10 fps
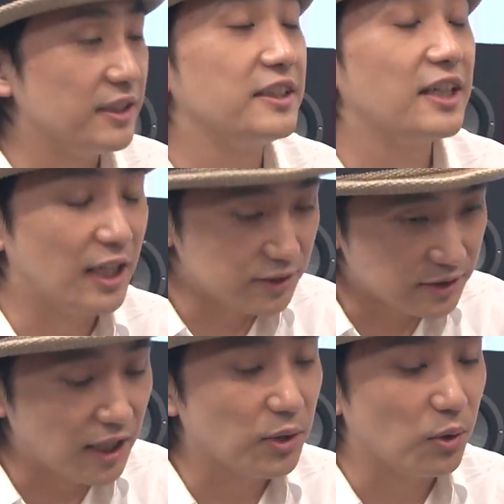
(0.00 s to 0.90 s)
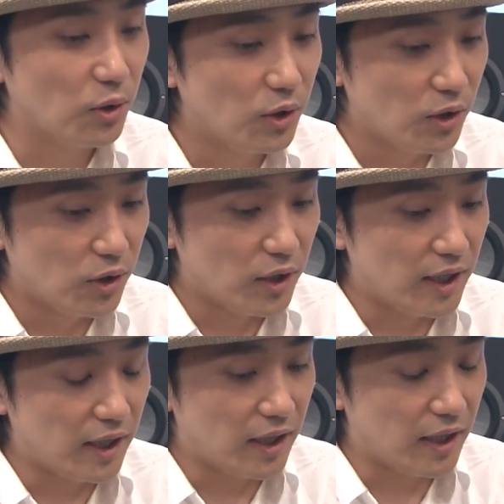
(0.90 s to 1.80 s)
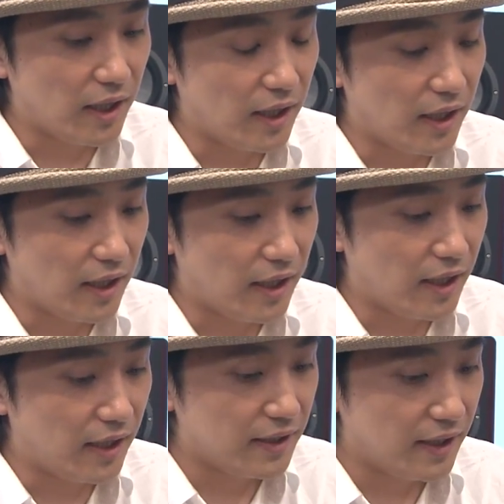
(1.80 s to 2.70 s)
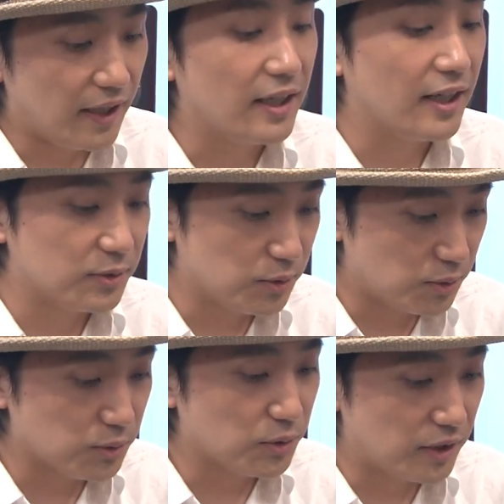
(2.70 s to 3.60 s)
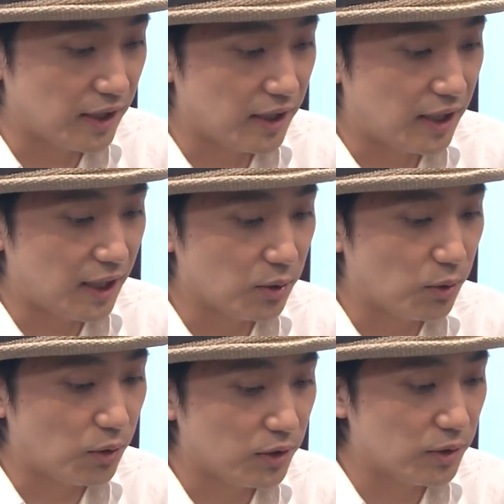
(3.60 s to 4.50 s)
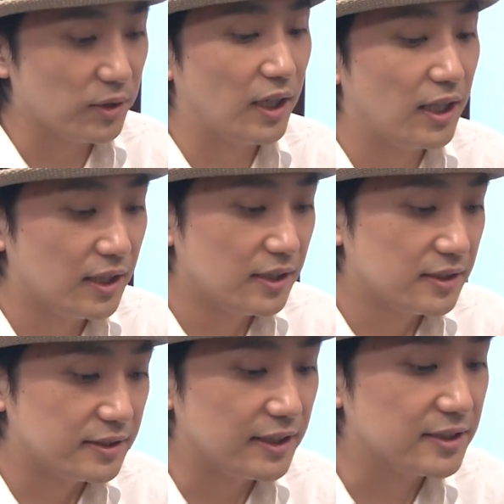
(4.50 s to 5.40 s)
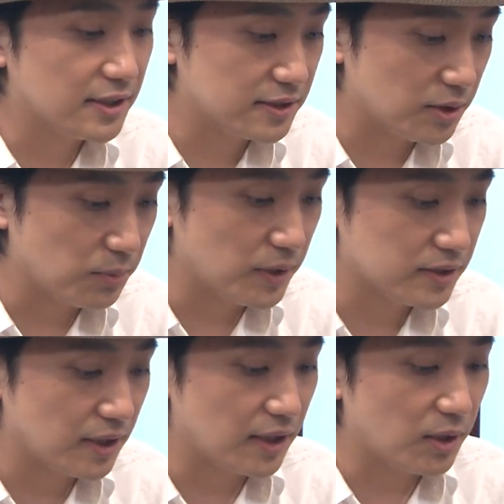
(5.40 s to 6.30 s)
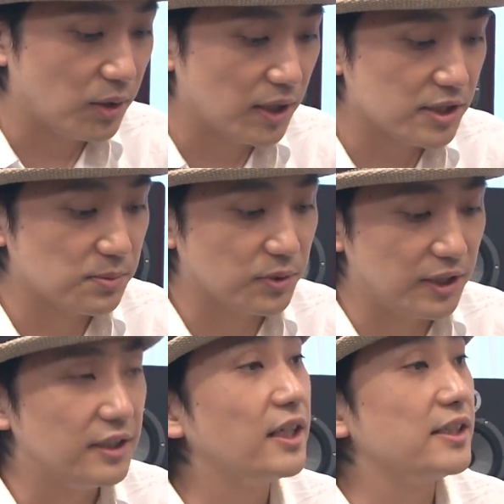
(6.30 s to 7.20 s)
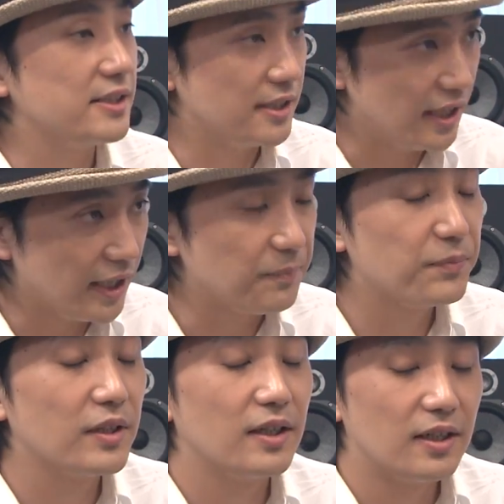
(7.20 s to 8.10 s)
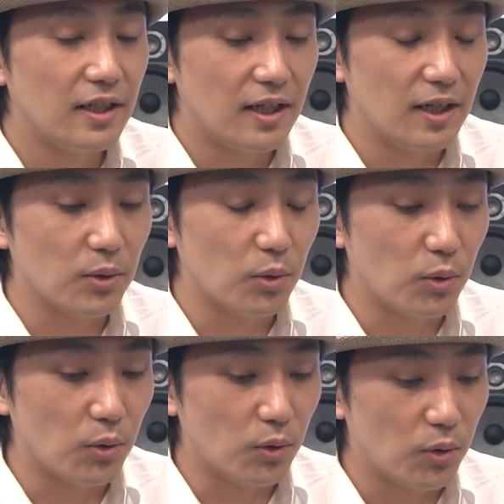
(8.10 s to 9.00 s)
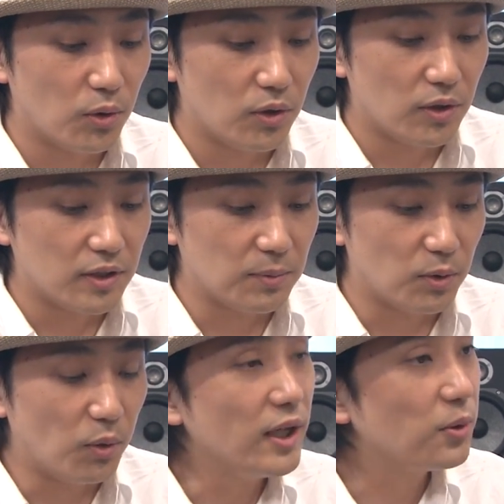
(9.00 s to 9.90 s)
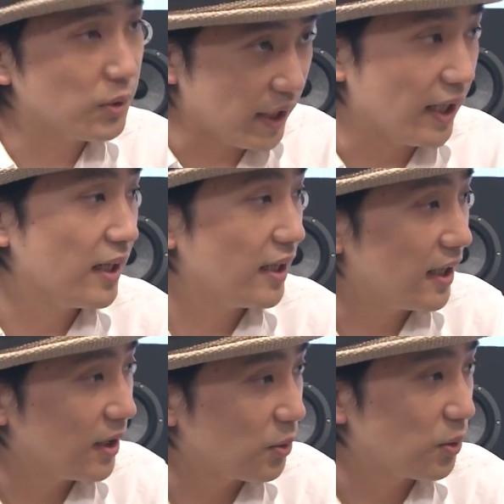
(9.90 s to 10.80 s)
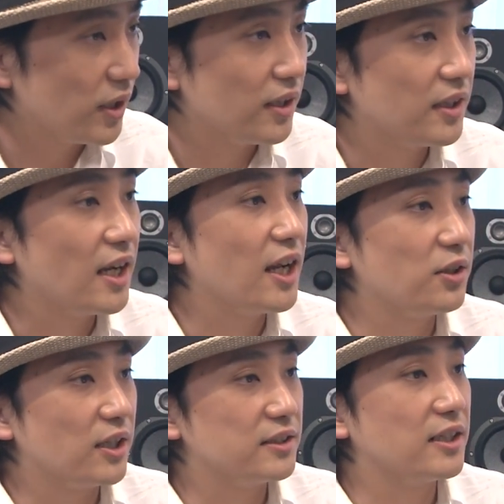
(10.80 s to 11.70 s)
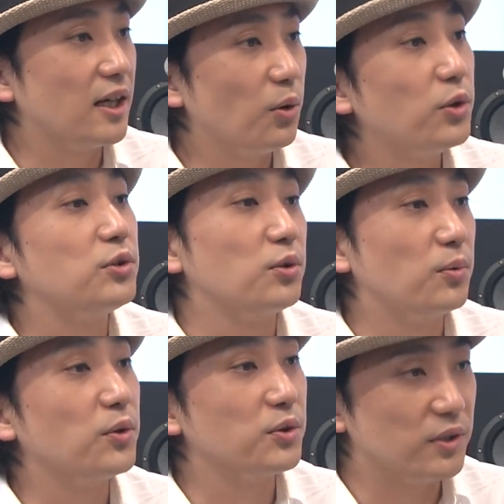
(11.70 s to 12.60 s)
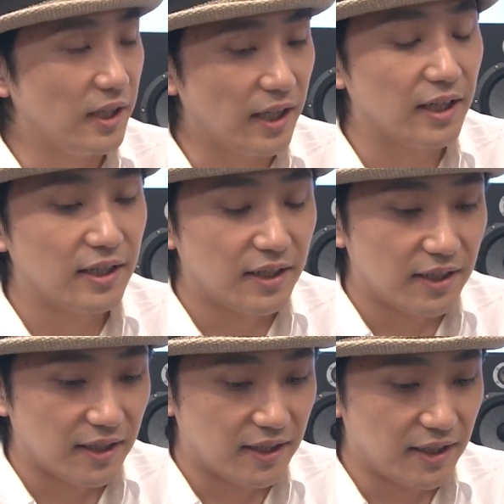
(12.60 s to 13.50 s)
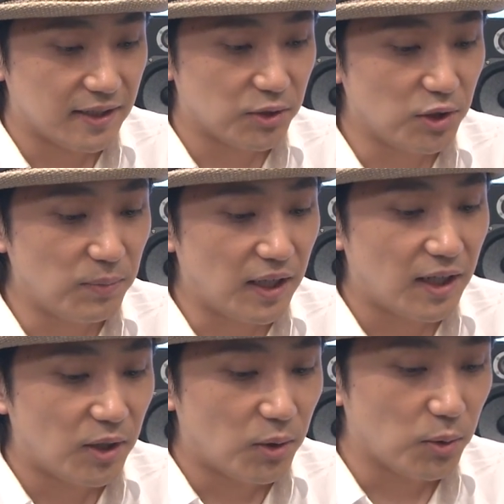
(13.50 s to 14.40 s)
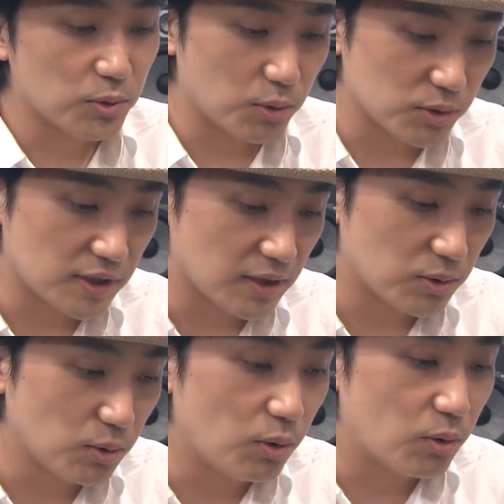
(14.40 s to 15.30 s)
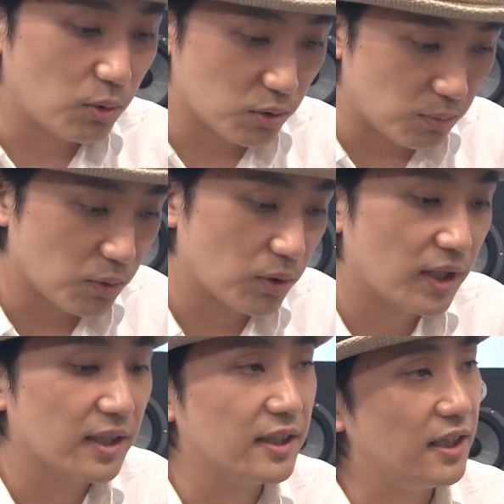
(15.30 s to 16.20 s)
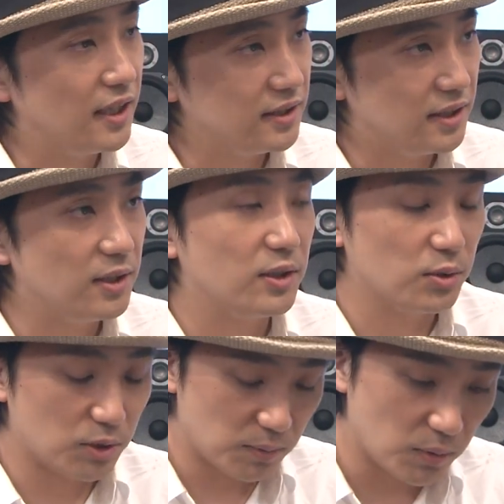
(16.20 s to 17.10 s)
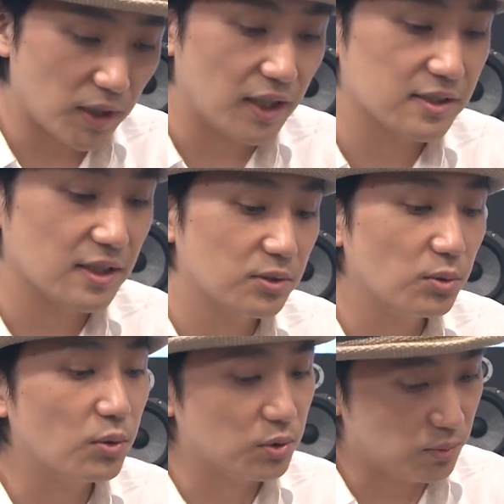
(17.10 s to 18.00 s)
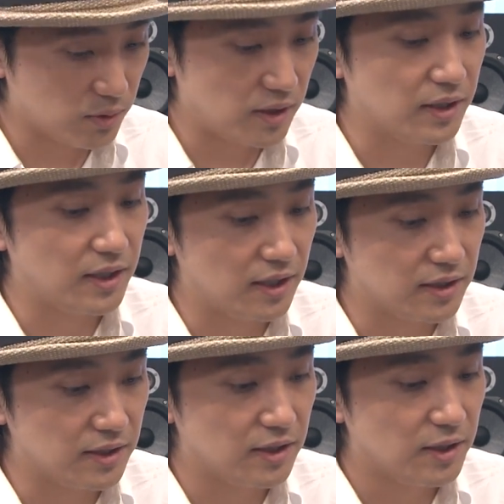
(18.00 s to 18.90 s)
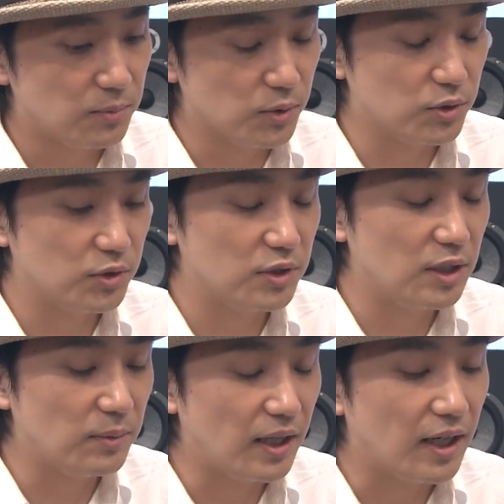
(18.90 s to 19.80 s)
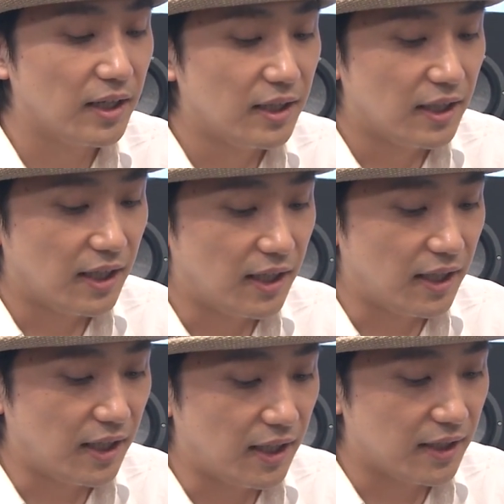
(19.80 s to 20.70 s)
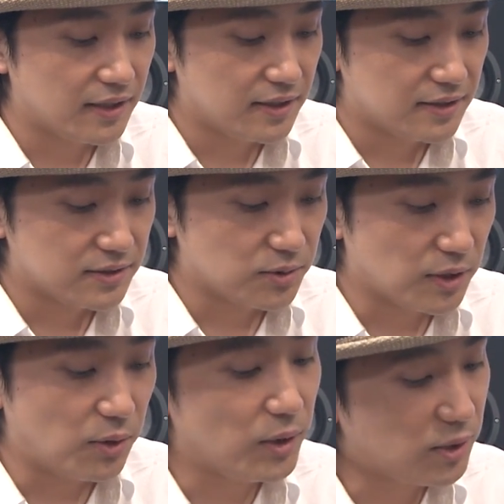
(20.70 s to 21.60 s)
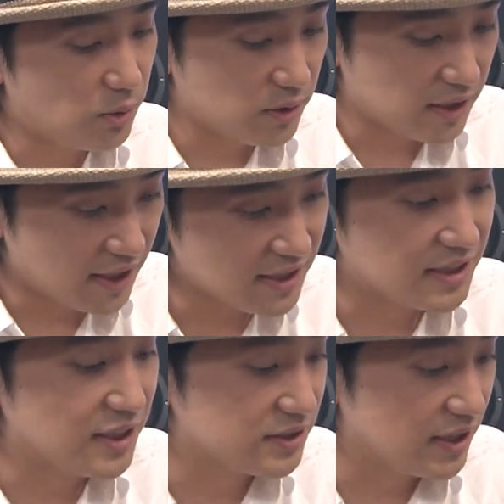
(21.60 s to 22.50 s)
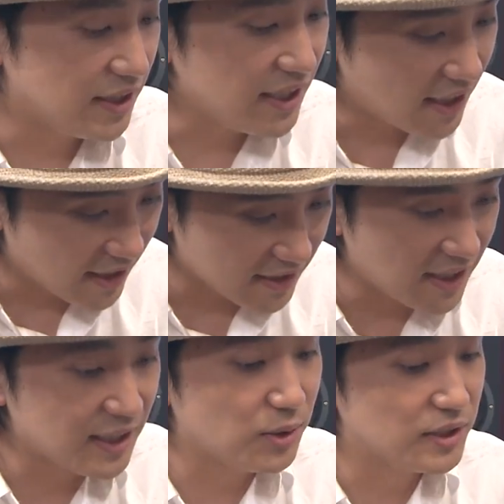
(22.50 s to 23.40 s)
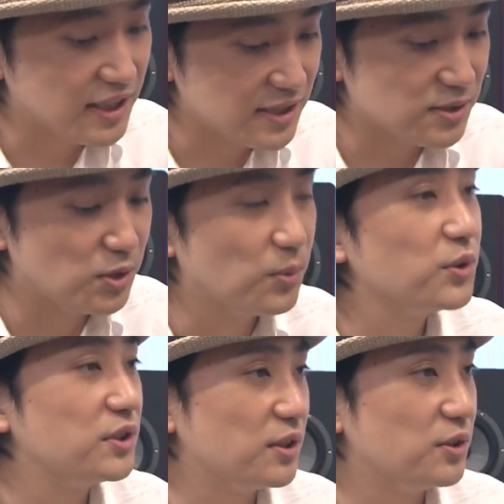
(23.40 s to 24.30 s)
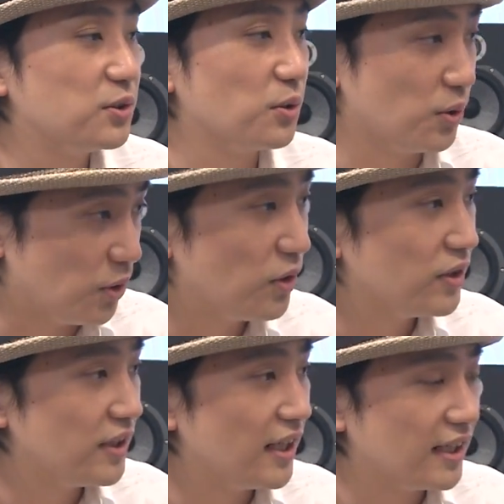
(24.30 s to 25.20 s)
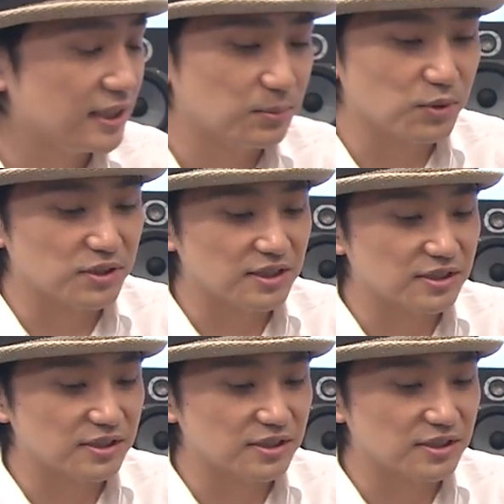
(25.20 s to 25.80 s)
人気キャラクターの、映画ということで、いろんな原作者の皆さんからお話も聞いたりして、多分親子でご覧になられる方が多いと思うので、例えばお父さんと子どもの関係であったり、例えばお母んと子どもの関係であったり、もっと言えばそんな親子だけじゃなくて、何か誰かを大切に思っている人のなんか気持ち